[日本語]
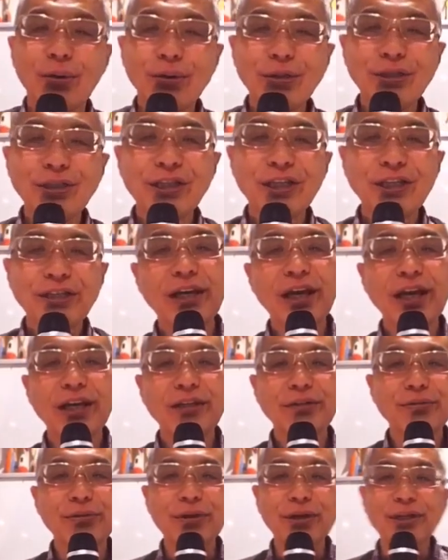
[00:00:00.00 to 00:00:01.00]
美味しい
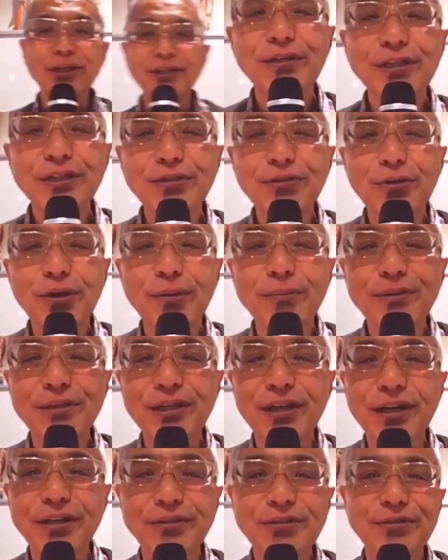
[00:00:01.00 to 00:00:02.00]
ケーキとかは一生懸命
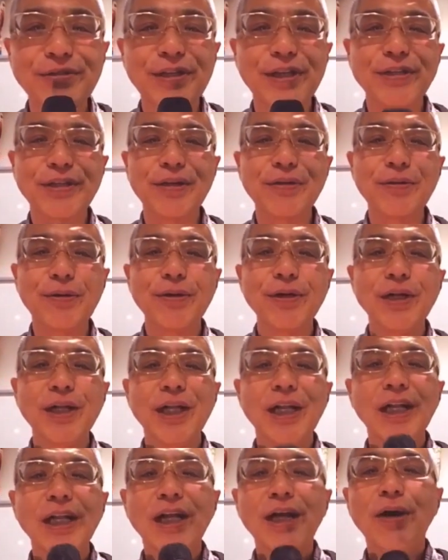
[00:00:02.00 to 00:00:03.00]
探すんですけど、
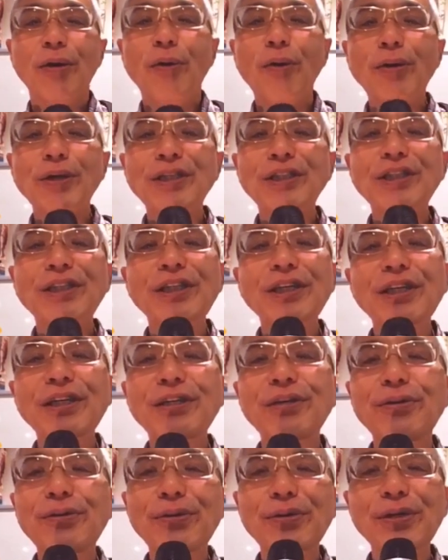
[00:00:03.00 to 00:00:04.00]
美味し
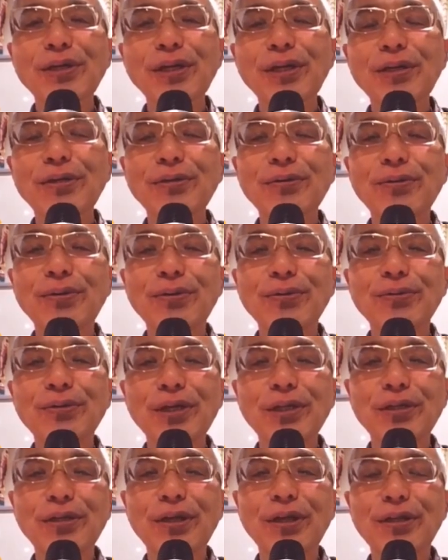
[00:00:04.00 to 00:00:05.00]
いコーヒーをどう
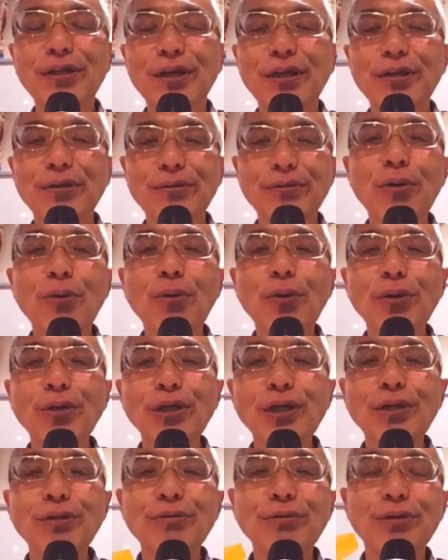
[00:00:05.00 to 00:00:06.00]
やって入れたらいいの
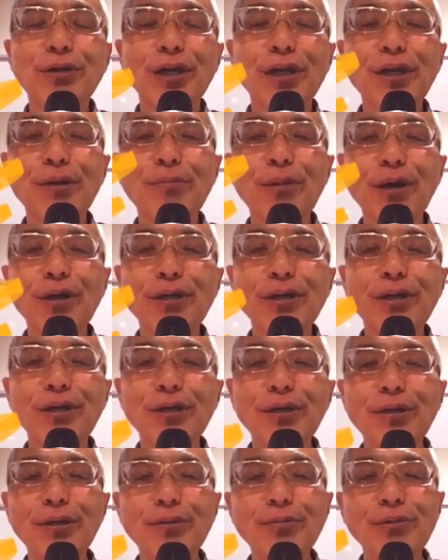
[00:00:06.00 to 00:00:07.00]
コーヒーの
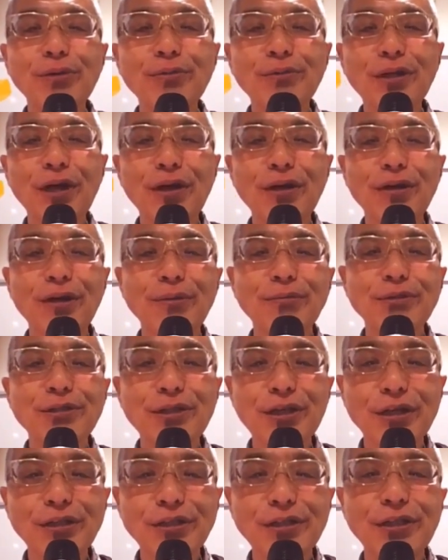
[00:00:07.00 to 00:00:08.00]
デリバリーもなかなか
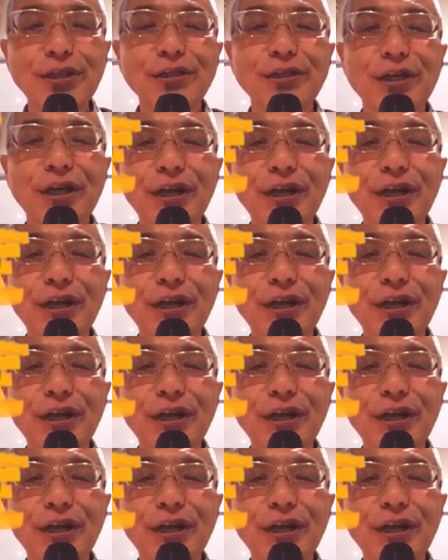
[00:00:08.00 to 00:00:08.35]
難しいです